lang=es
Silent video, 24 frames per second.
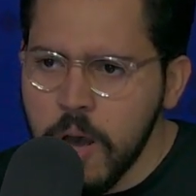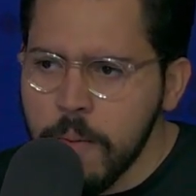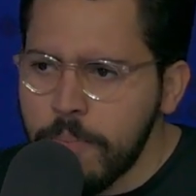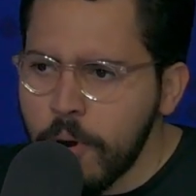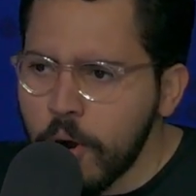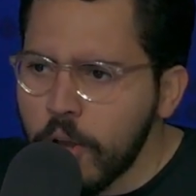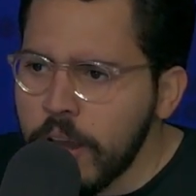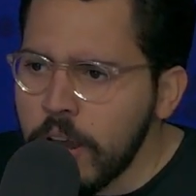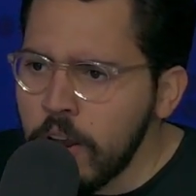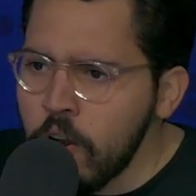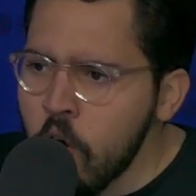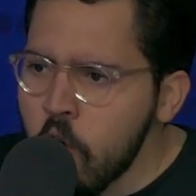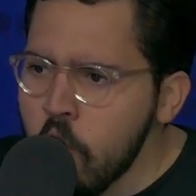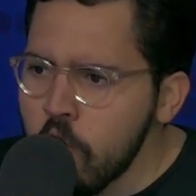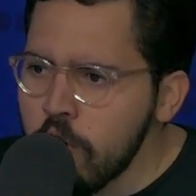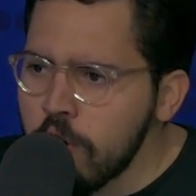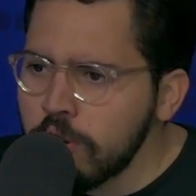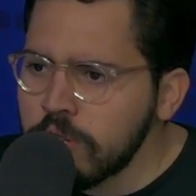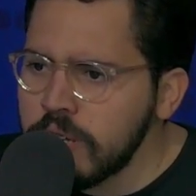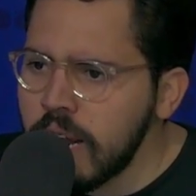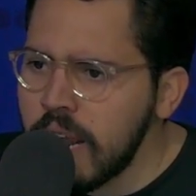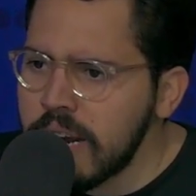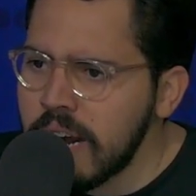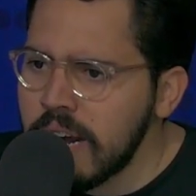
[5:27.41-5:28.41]
porque no
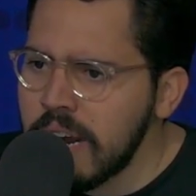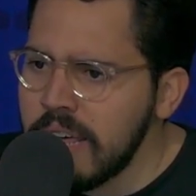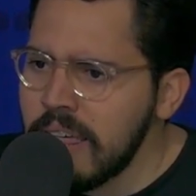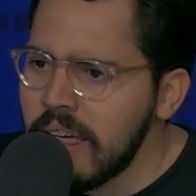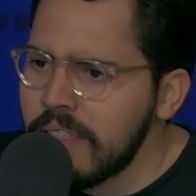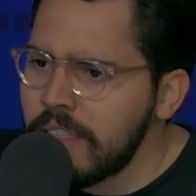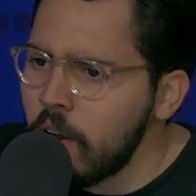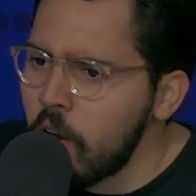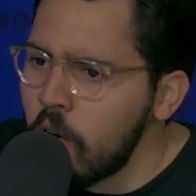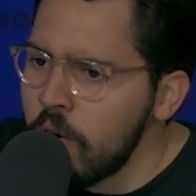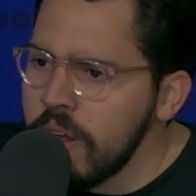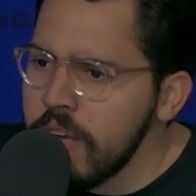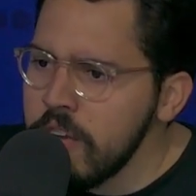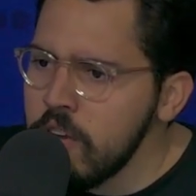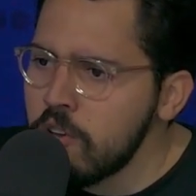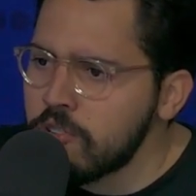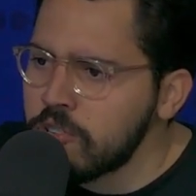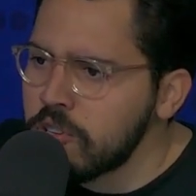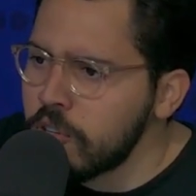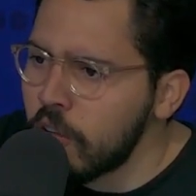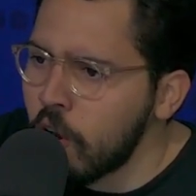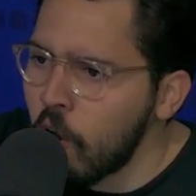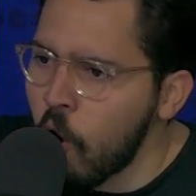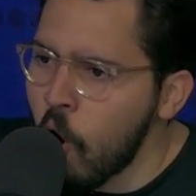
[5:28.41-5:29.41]
conocen la realidad de los
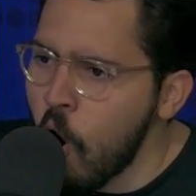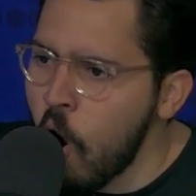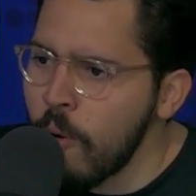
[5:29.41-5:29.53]
niños y de los